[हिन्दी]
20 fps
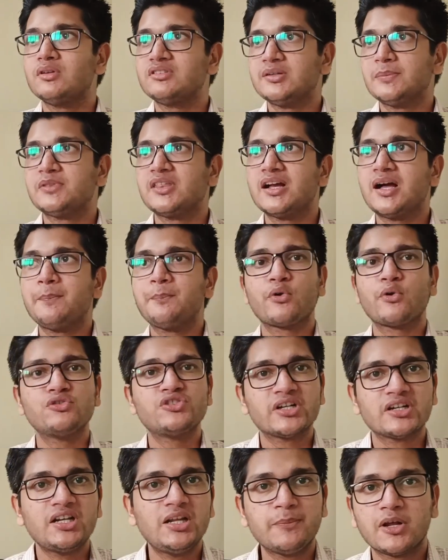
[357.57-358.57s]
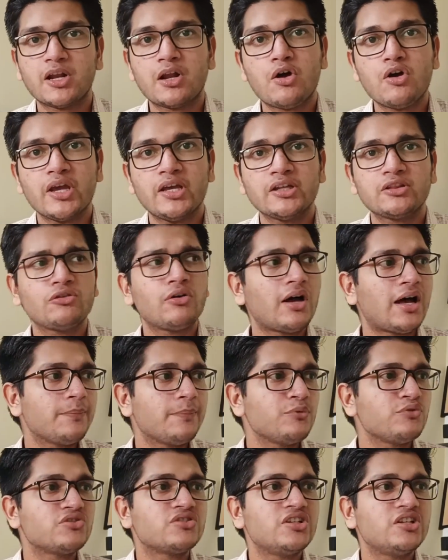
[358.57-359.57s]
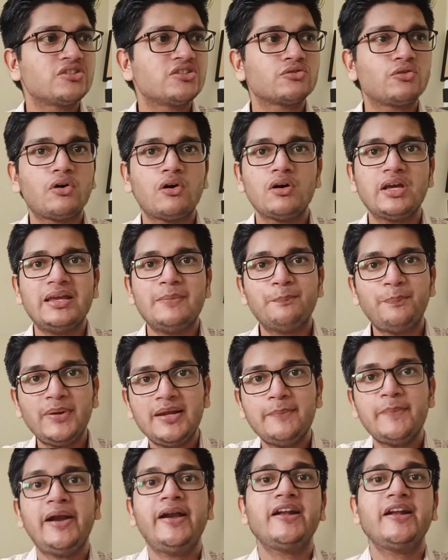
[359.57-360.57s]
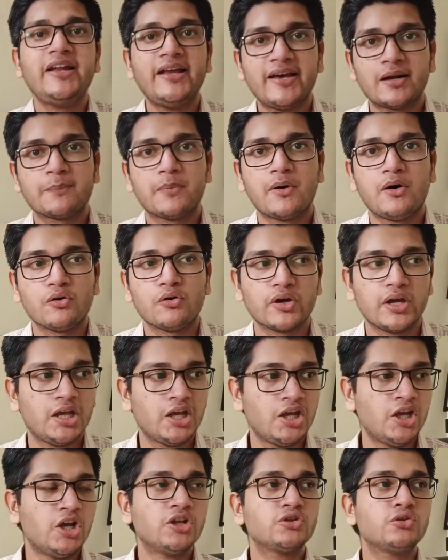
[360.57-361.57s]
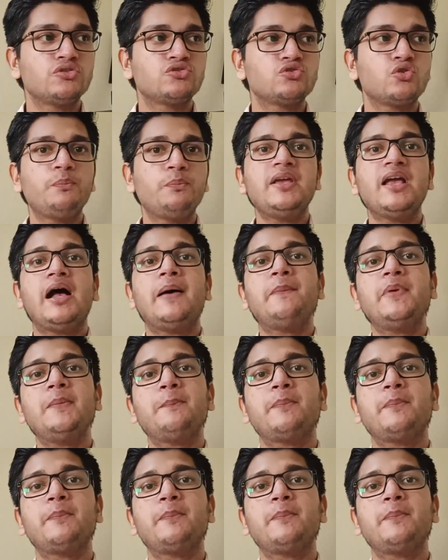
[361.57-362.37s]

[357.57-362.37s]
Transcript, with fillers: जब तक आप प्रोजेक्ट नहीं बनाओगे तो आप उस चीज़ को इम्प्लीमेंट नहीं कर पाओगे तो जो भी आपने